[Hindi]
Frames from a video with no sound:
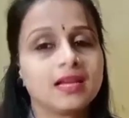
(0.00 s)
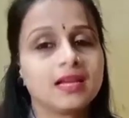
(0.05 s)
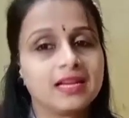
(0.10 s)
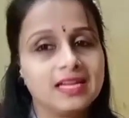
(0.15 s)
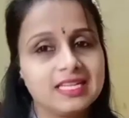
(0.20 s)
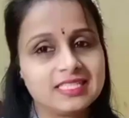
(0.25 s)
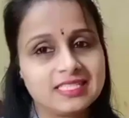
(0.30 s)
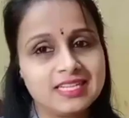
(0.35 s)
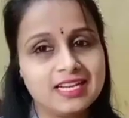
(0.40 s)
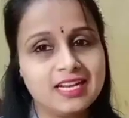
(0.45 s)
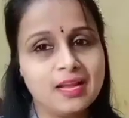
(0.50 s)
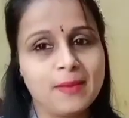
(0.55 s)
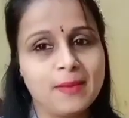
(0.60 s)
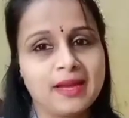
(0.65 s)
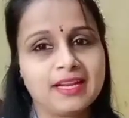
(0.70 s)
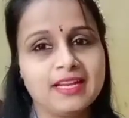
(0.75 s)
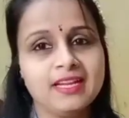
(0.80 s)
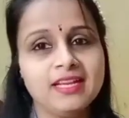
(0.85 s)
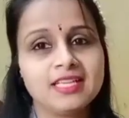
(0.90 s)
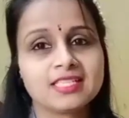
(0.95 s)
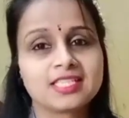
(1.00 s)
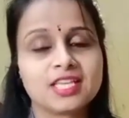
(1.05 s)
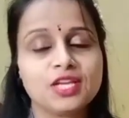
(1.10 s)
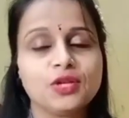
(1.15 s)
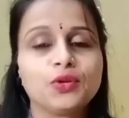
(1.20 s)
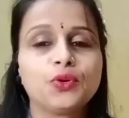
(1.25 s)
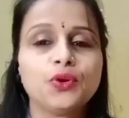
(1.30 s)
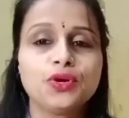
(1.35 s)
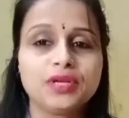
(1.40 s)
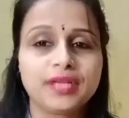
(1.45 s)
ग्लिसरीन हमारी
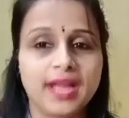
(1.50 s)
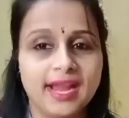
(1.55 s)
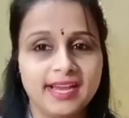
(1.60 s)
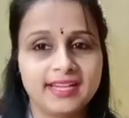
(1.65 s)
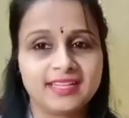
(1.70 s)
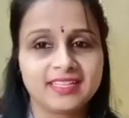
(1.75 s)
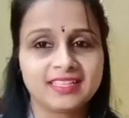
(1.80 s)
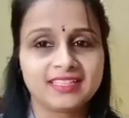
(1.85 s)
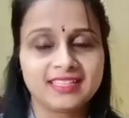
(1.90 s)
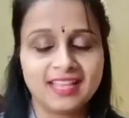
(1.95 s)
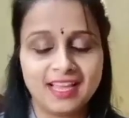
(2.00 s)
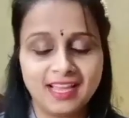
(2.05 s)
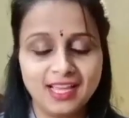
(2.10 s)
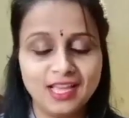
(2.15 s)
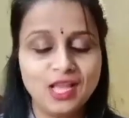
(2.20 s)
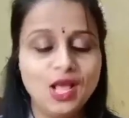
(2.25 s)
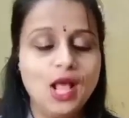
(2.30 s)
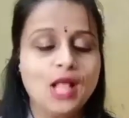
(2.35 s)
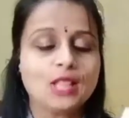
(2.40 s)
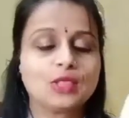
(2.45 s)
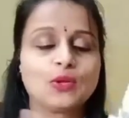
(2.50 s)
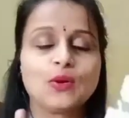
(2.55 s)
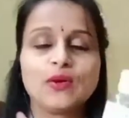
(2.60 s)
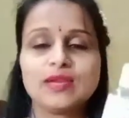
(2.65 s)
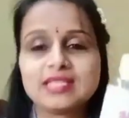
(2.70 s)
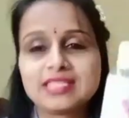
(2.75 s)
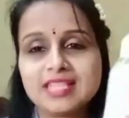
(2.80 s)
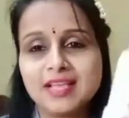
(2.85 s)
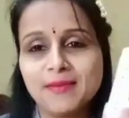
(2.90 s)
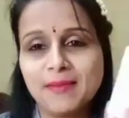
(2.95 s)
स्किन को टाइट करता है तो
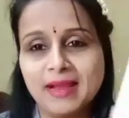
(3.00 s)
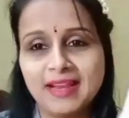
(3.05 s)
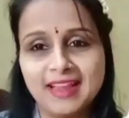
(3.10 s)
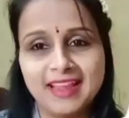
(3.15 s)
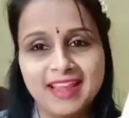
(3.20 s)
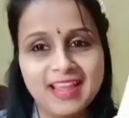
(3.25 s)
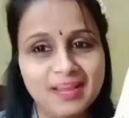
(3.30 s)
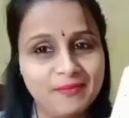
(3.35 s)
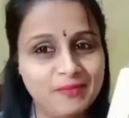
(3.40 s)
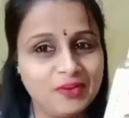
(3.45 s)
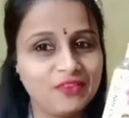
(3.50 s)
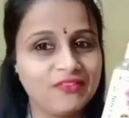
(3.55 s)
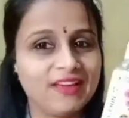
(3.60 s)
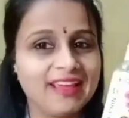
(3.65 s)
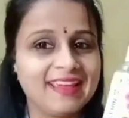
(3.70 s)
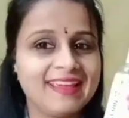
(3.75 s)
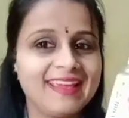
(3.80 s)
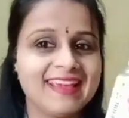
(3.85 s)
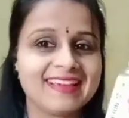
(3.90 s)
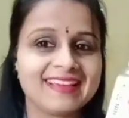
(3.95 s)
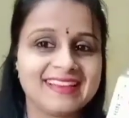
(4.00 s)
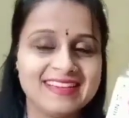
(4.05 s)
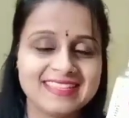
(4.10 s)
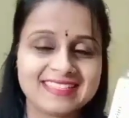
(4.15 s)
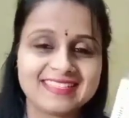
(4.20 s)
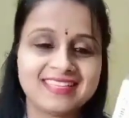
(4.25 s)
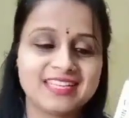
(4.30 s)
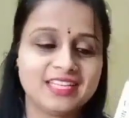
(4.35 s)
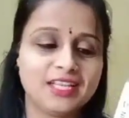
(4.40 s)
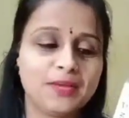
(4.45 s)
इसलिए मैंने एक मंगवाई है
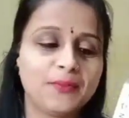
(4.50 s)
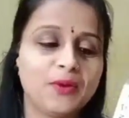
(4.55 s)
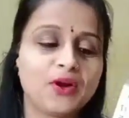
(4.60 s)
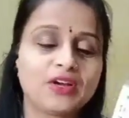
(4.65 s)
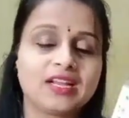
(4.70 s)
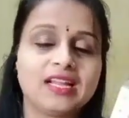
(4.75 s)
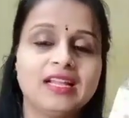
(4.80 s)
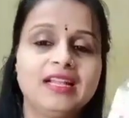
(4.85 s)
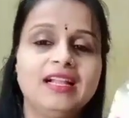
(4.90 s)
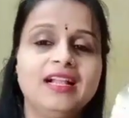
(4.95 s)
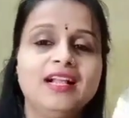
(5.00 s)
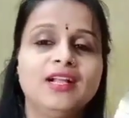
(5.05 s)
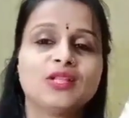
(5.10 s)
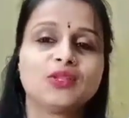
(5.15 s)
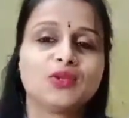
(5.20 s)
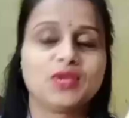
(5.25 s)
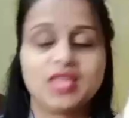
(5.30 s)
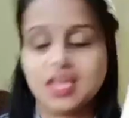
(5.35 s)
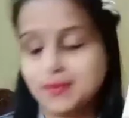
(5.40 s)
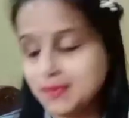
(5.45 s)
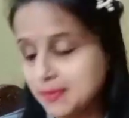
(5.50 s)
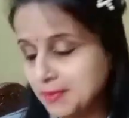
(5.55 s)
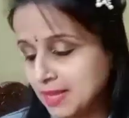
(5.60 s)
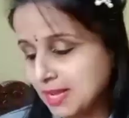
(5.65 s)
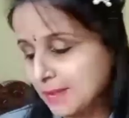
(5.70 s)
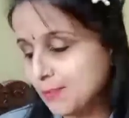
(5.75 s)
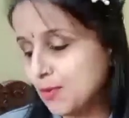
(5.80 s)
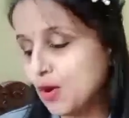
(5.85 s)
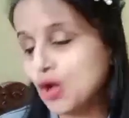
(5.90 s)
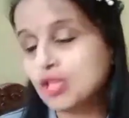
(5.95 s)
ग्लिसरीन की बॉटल तो ये भी
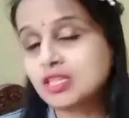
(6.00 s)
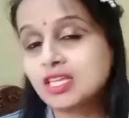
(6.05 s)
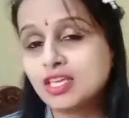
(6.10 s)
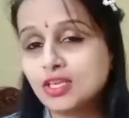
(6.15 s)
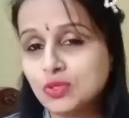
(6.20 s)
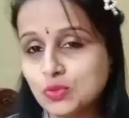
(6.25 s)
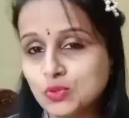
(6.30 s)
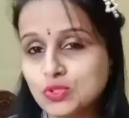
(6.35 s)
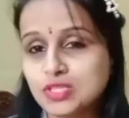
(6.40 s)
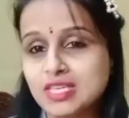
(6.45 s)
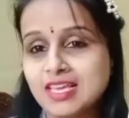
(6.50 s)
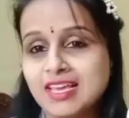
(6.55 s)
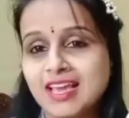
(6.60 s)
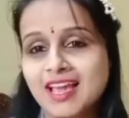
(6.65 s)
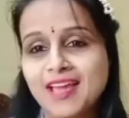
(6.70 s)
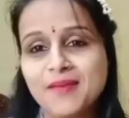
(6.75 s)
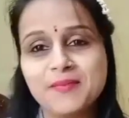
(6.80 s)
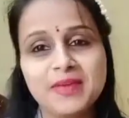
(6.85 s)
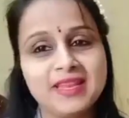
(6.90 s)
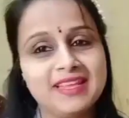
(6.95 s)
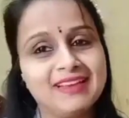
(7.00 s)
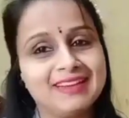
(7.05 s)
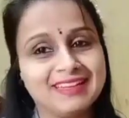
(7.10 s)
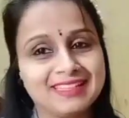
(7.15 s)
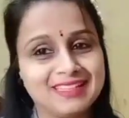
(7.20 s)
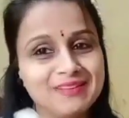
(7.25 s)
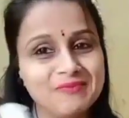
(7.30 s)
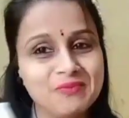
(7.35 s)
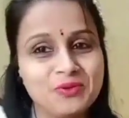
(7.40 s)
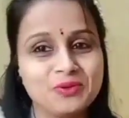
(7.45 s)
मेरे बहुत ही यूज़ की है मेरी
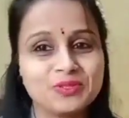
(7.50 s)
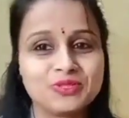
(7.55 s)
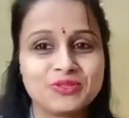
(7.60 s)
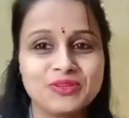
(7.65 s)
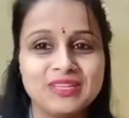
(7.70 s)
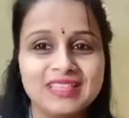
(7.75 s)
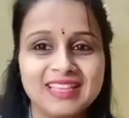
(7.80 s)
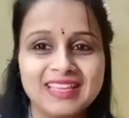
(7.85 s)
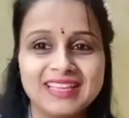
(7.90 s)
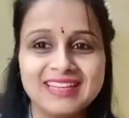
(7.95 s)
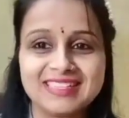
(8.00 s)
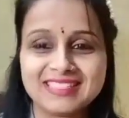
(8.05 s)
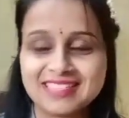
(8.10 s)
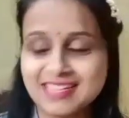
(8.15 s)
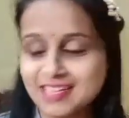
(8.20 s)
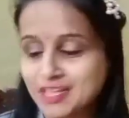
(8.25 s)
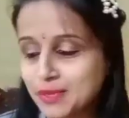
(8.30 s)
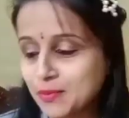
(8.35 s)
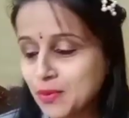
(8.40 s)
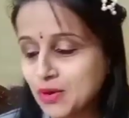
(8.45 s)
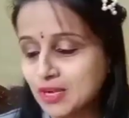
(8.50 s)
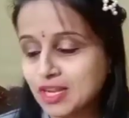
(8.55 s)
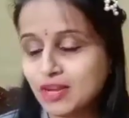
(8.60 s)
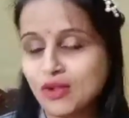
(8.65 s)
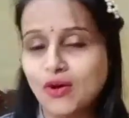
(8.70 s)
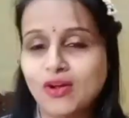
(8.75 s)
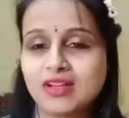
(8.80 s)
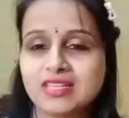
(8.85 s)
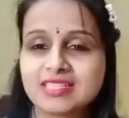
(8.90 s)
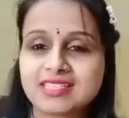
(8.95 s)
ख़त्म हो चुकी थी ग्लिसरीन की बॉटल
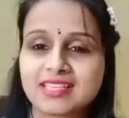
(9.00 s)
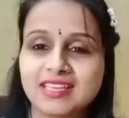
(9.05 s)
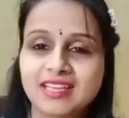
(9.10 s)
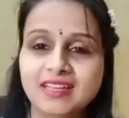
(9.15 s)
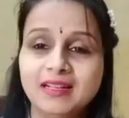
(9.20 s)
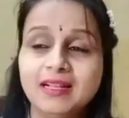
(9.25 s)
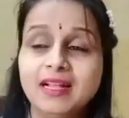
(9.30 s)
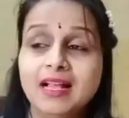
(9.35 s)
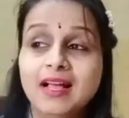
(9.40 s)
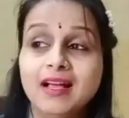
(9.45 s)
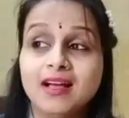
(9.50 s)
और स्किन